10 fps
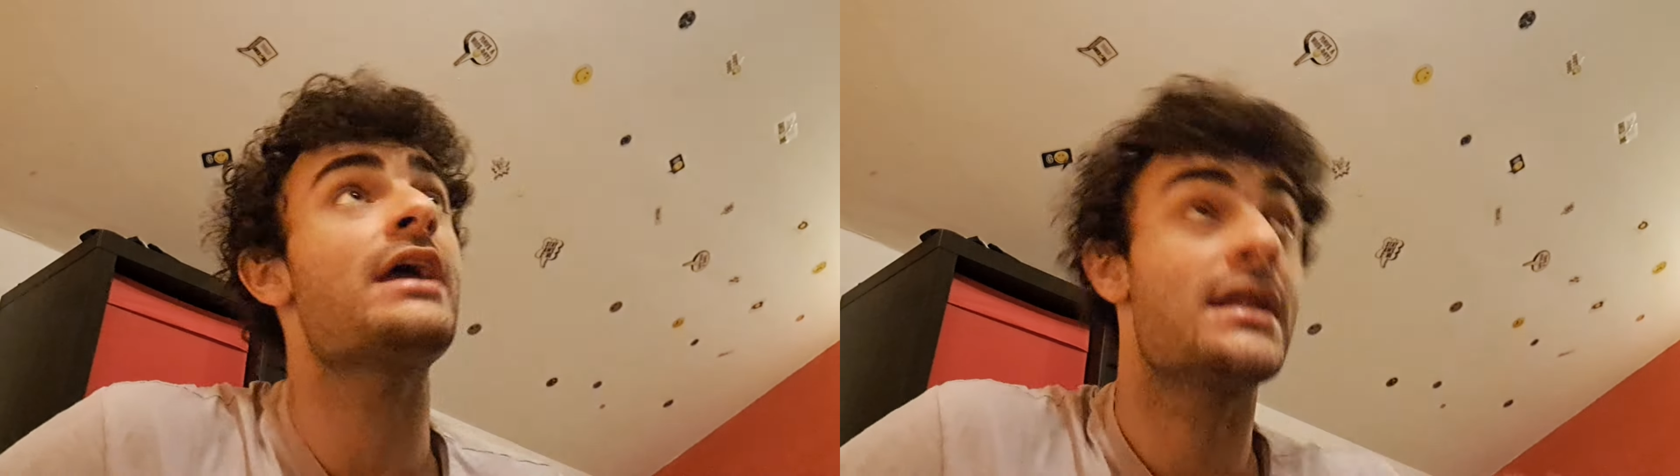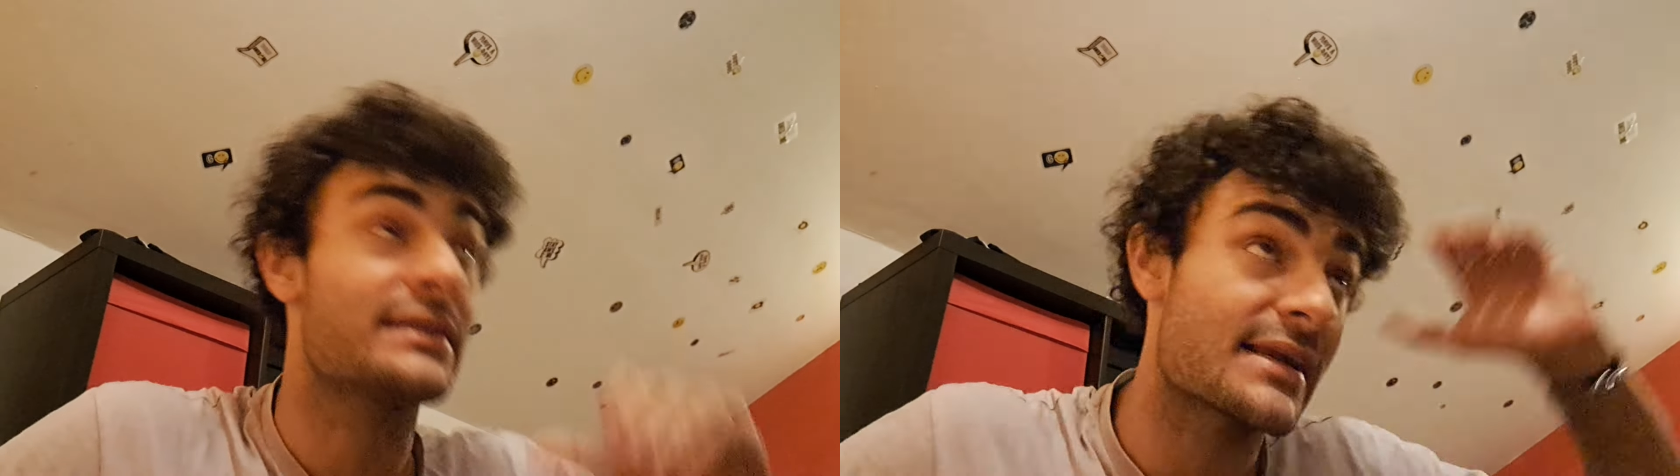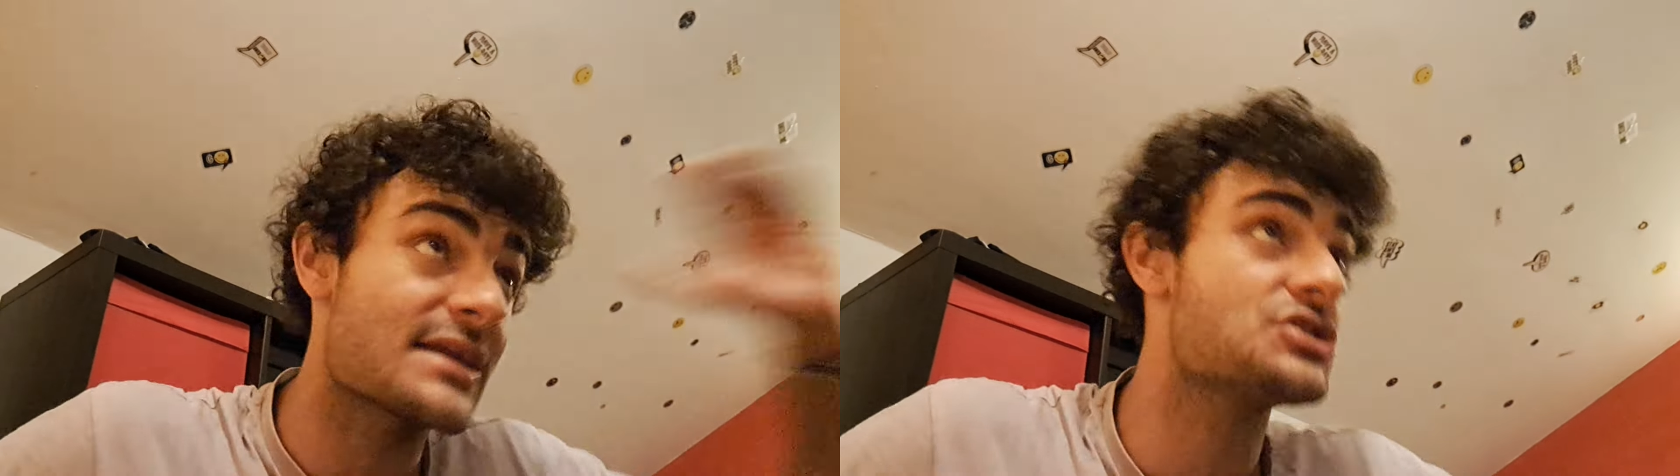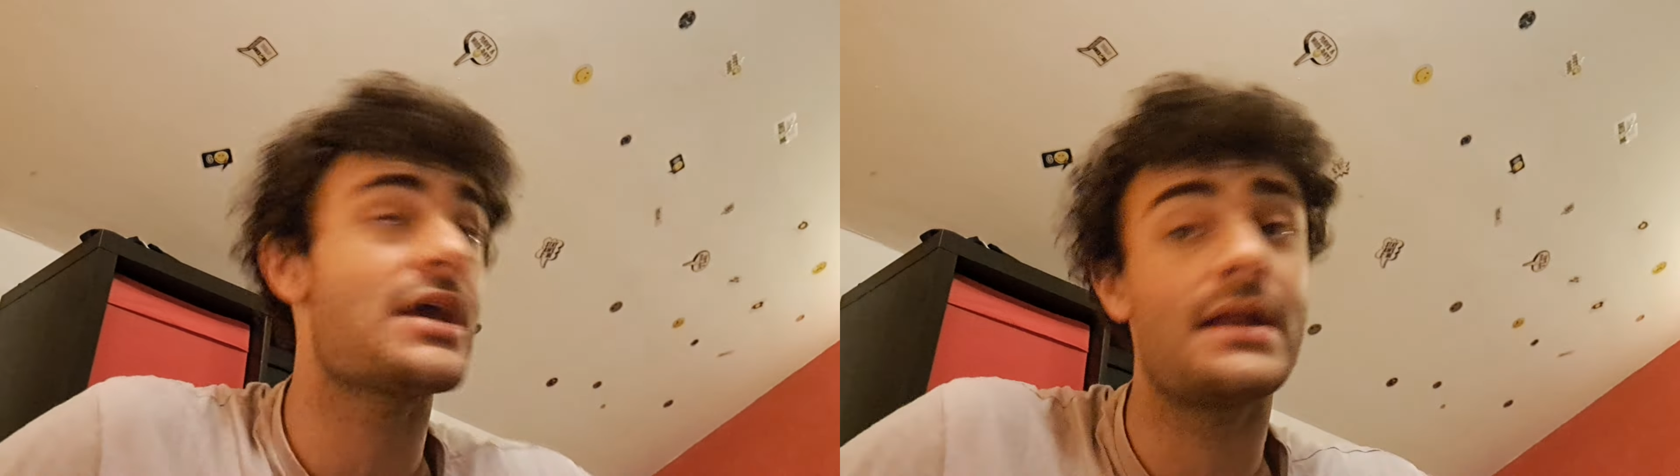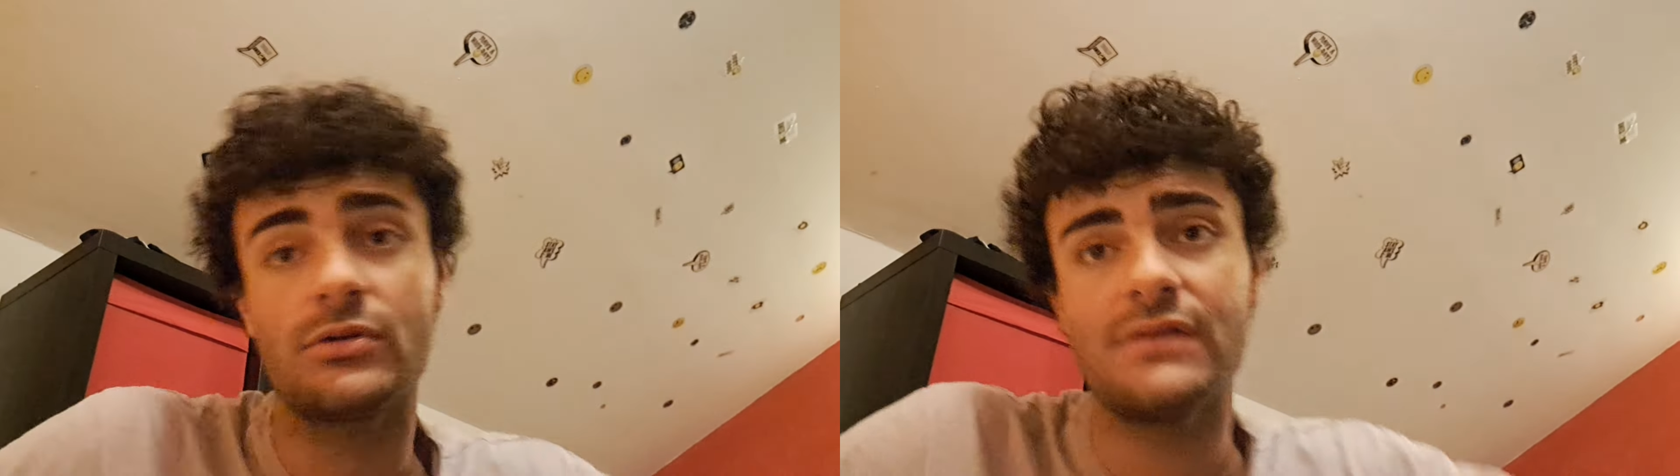e
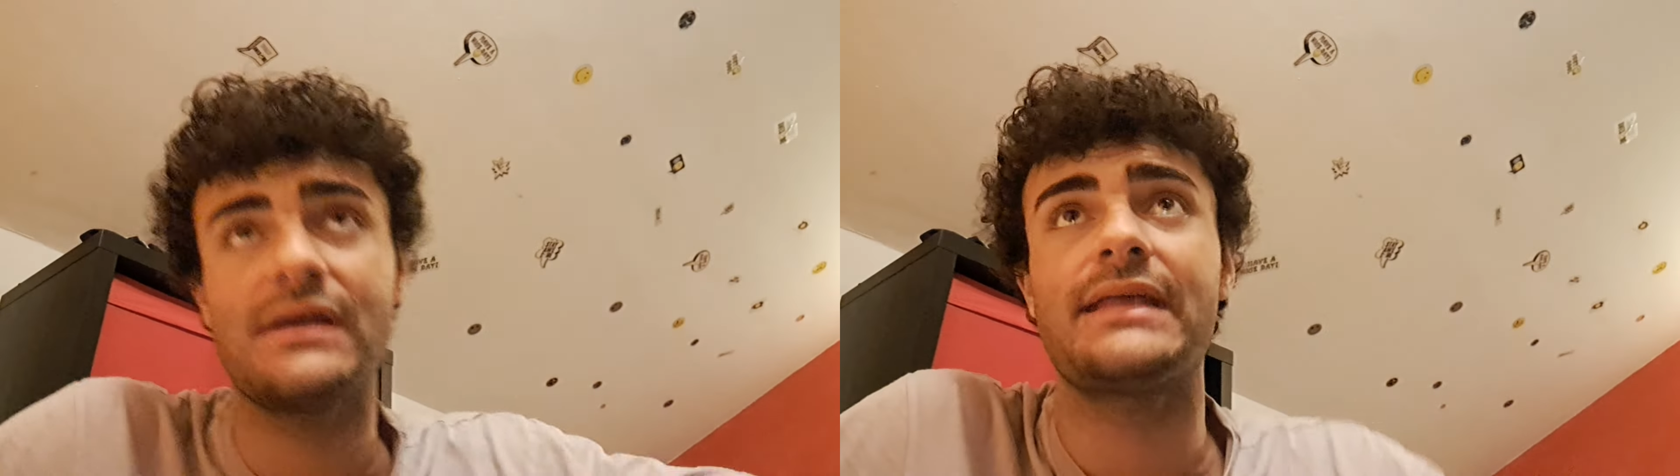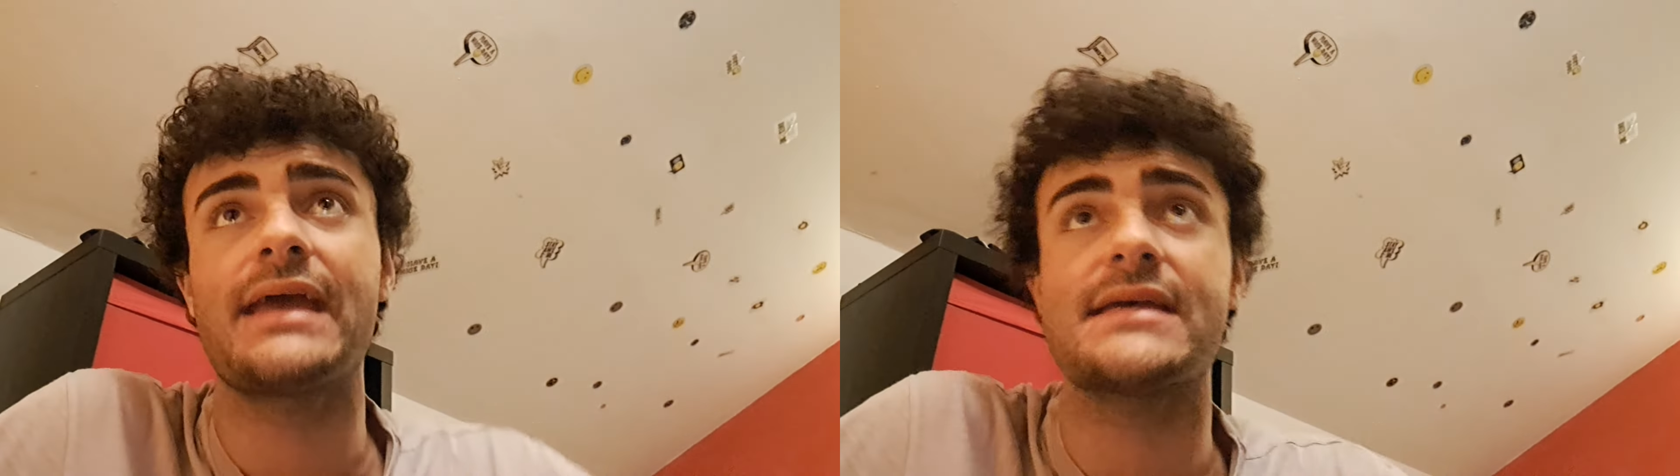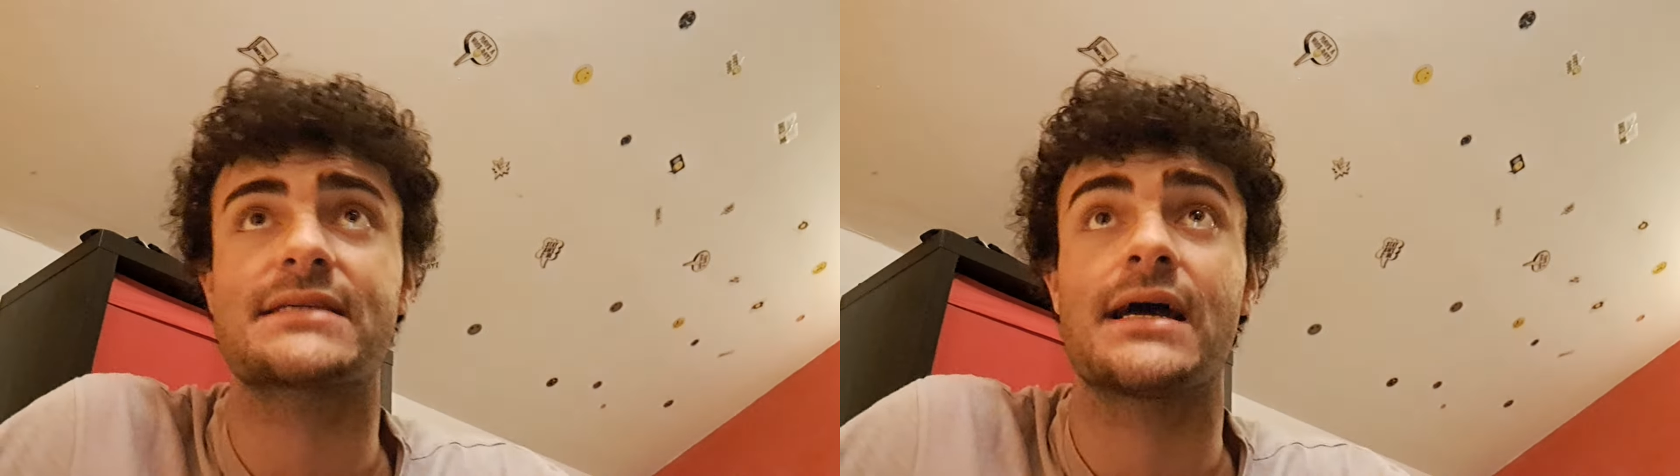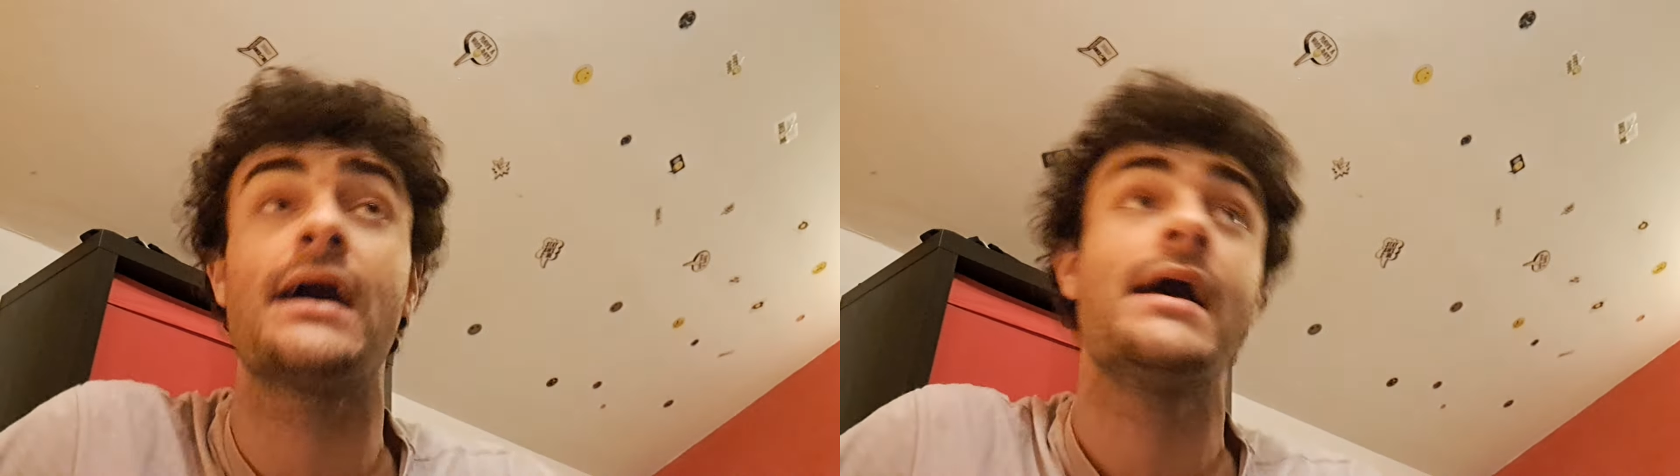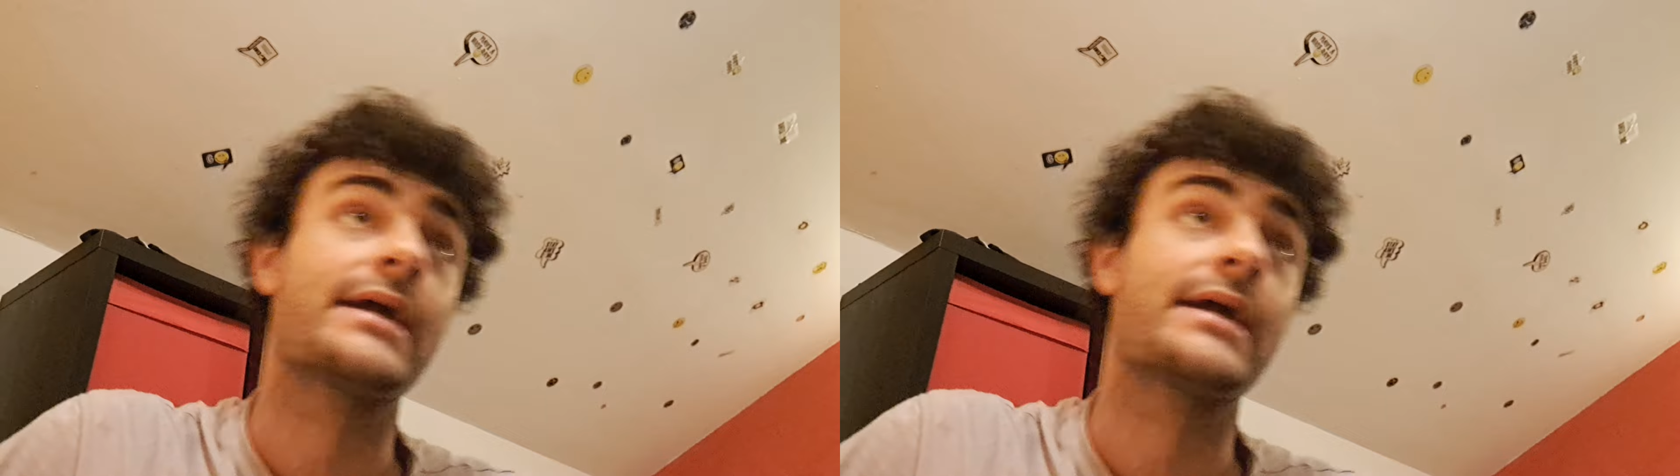300 di Vietesca